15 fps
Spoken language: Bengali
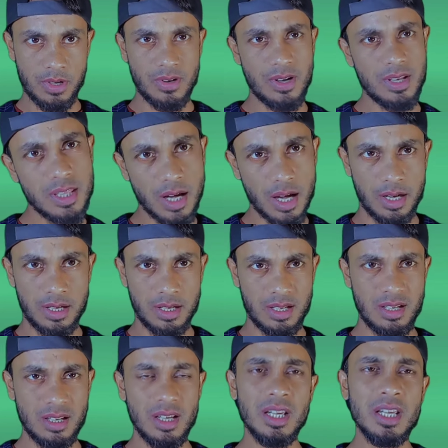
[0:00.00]
তারই
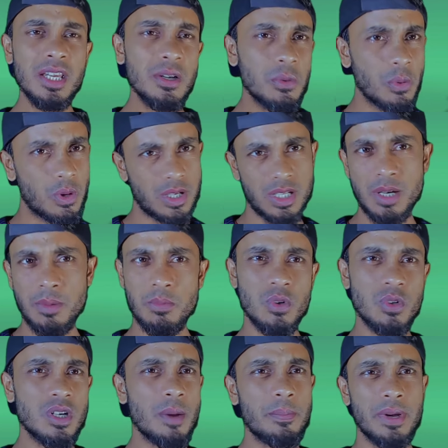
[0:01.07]
কি কষ্টে বুকটা
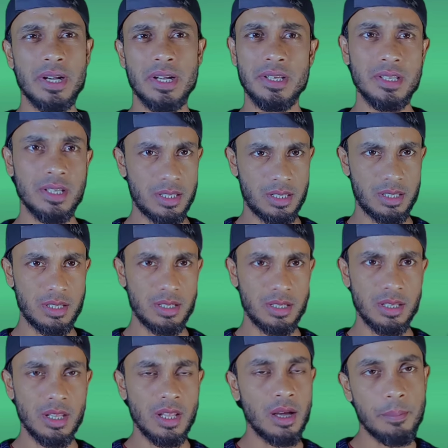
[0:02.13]
ফেটে যাচ্ছে
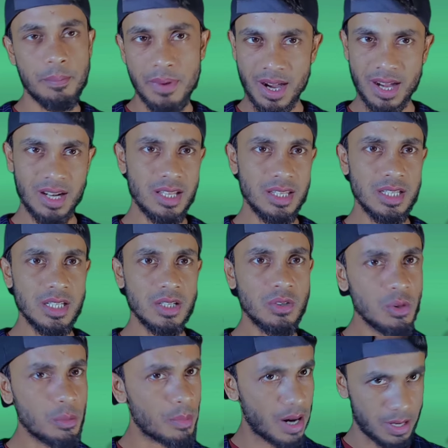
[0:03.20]
বাংলাদেশে কোনো
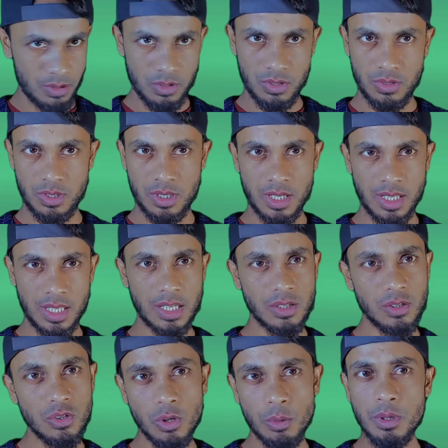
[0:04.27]
মানুষ যদি না থাকতো
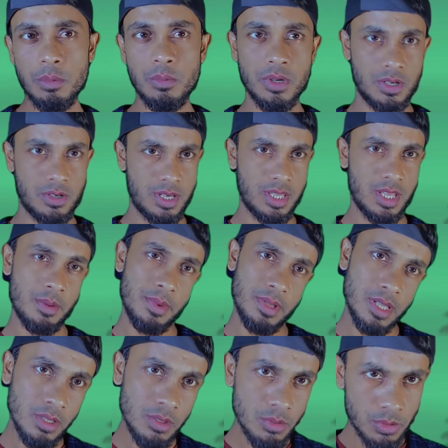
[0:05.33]
তবে মনে হয় তার ব্যথা
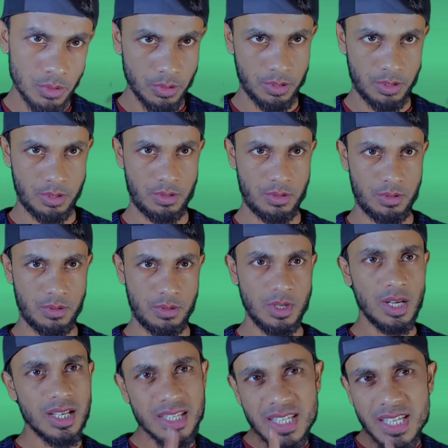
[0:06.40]
দূর হতো
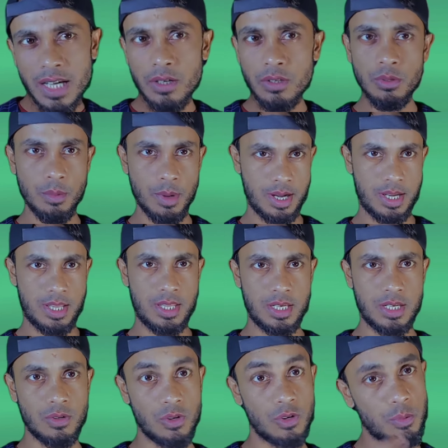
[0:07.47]
যেহেতু বাংলাদেশ
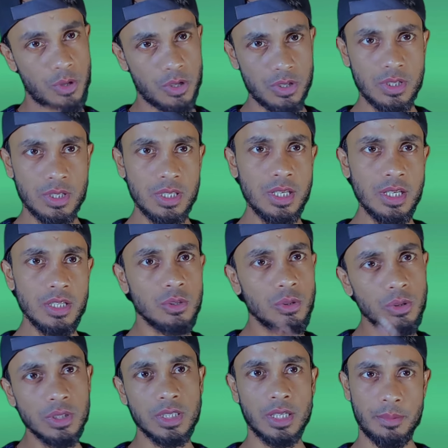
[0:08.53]
ঘনবসতি দেশ সো
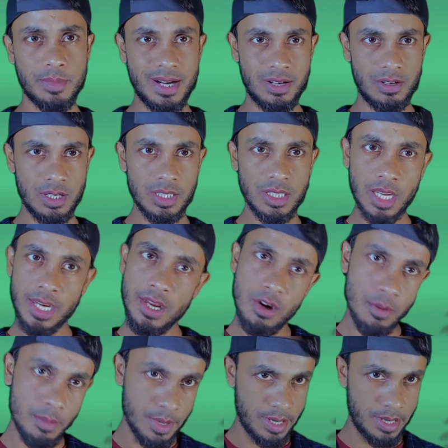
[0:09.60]
সিনেমা হলে জায়গা
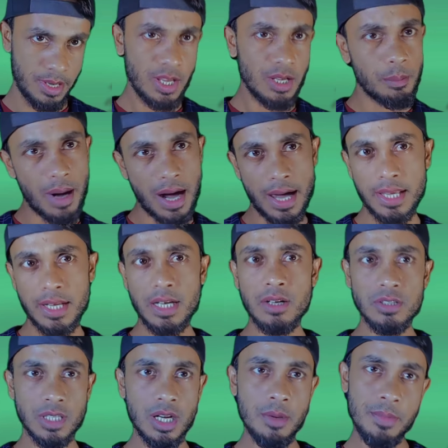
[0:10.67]
হবে না ভাইয়ের
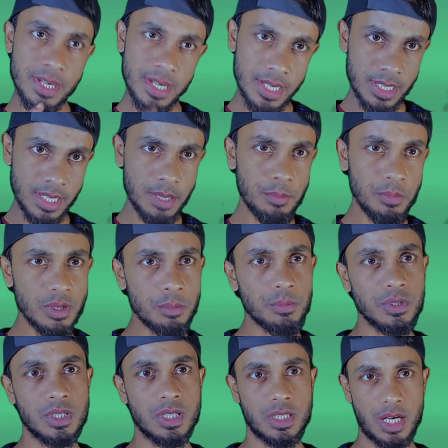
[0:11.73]
প্রস্তাবটা মেনে নেই আর
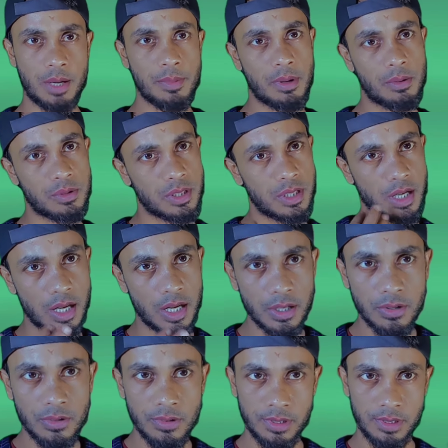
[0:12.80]
প্রজেক্টরের
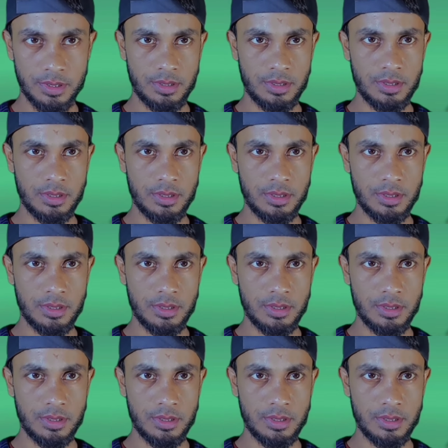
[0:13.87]
ব্যবস্থাই করি